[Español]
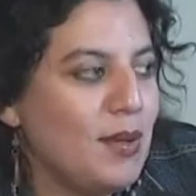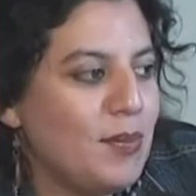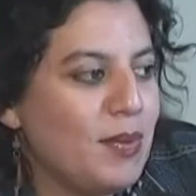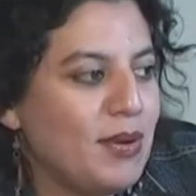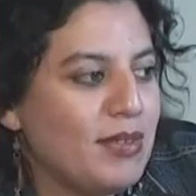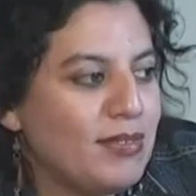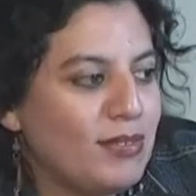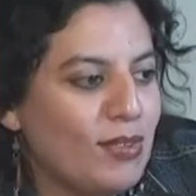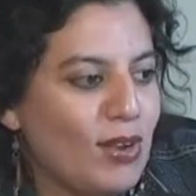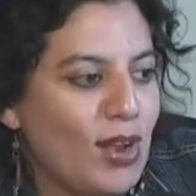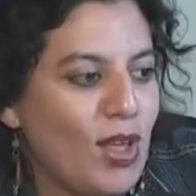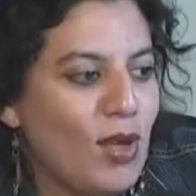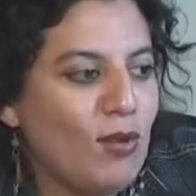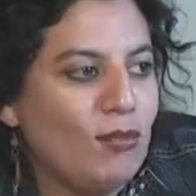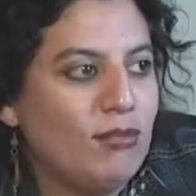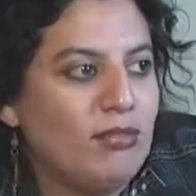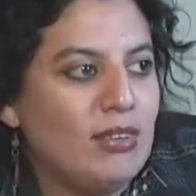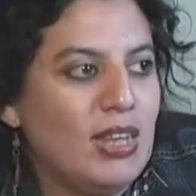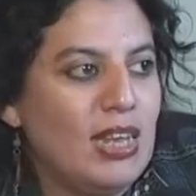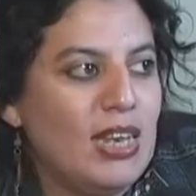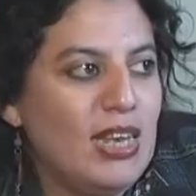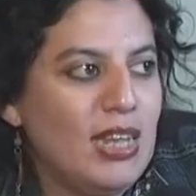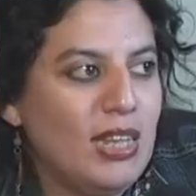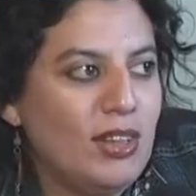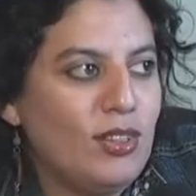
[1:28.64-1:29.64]
de personas es un
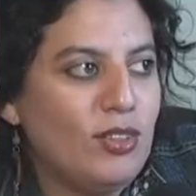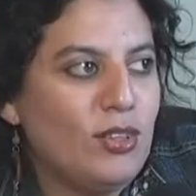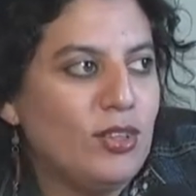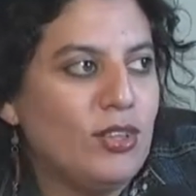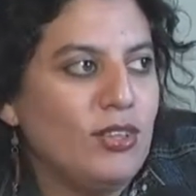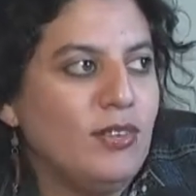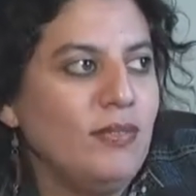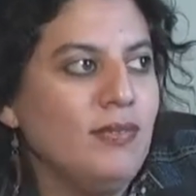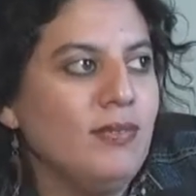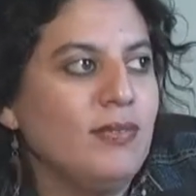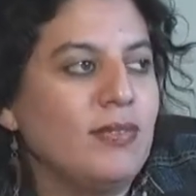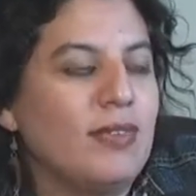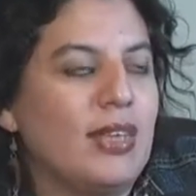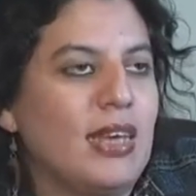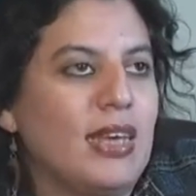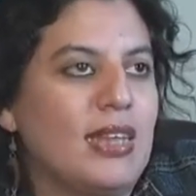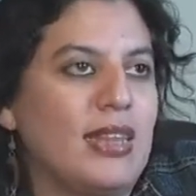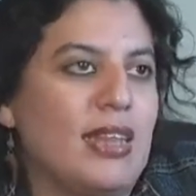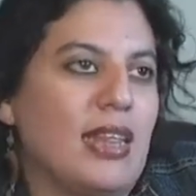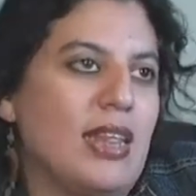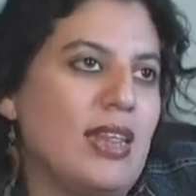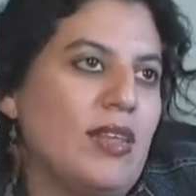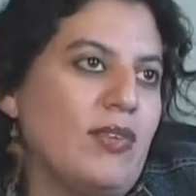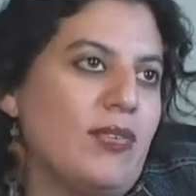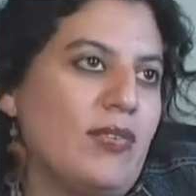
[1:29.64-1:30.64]
delito que
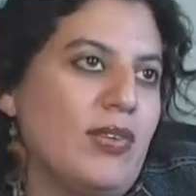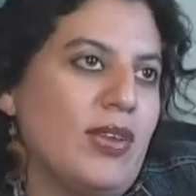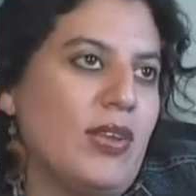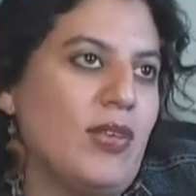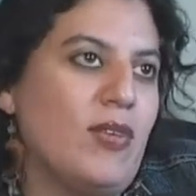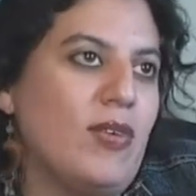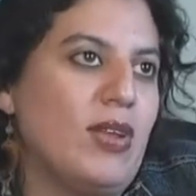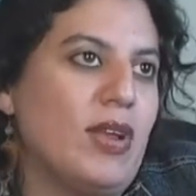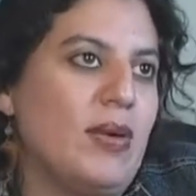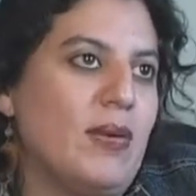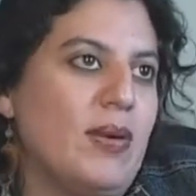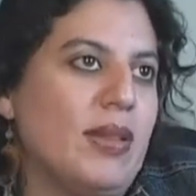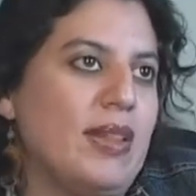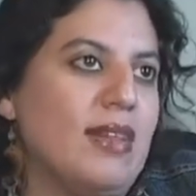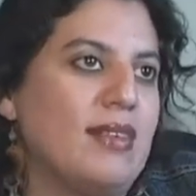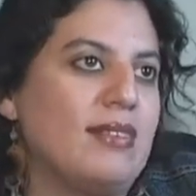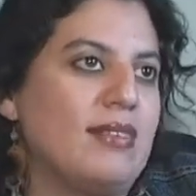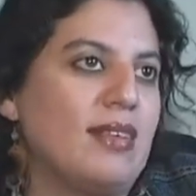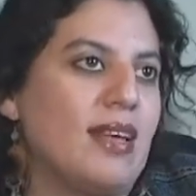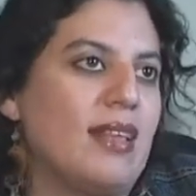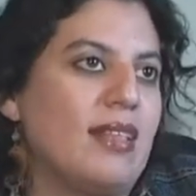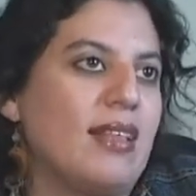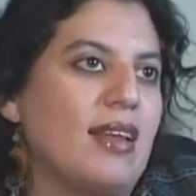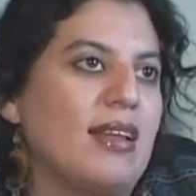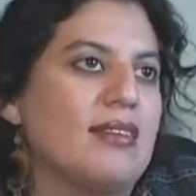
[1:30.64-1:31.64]
está definido en la
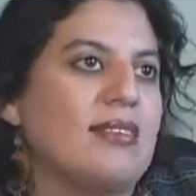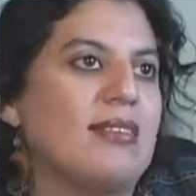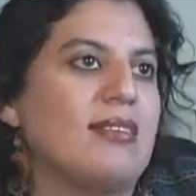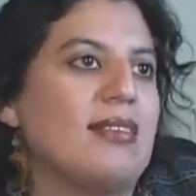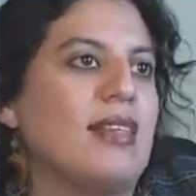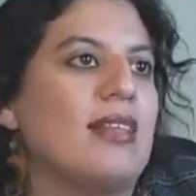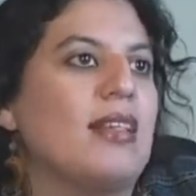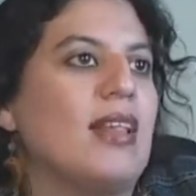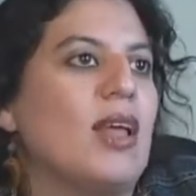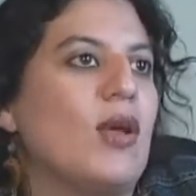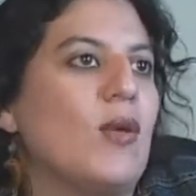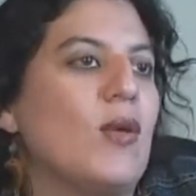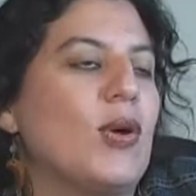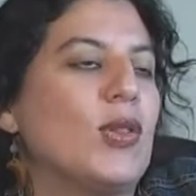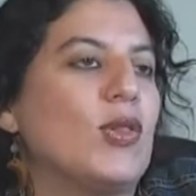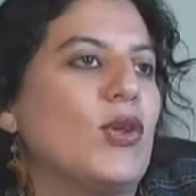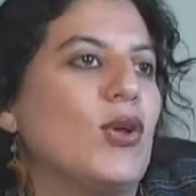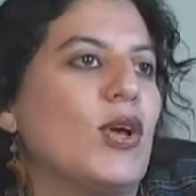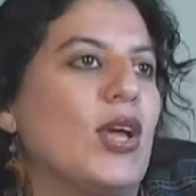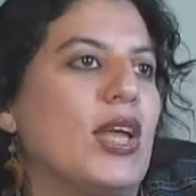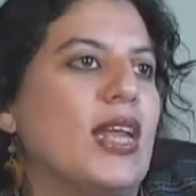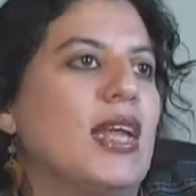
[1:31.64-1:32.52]
26364,